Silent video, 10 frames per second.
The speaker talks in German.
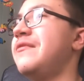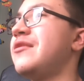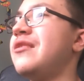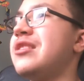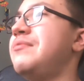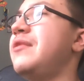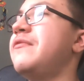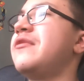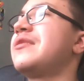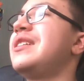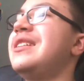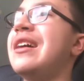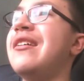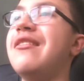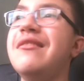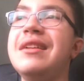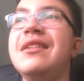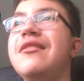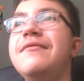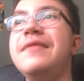zum neuen Spiel von Kita
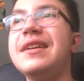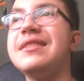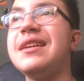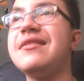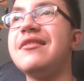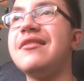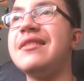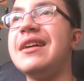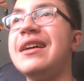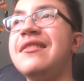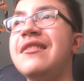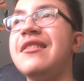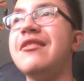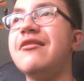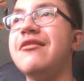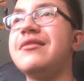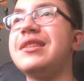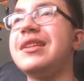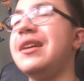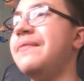Online und Red Dead Online und
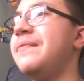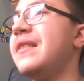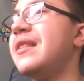ähm,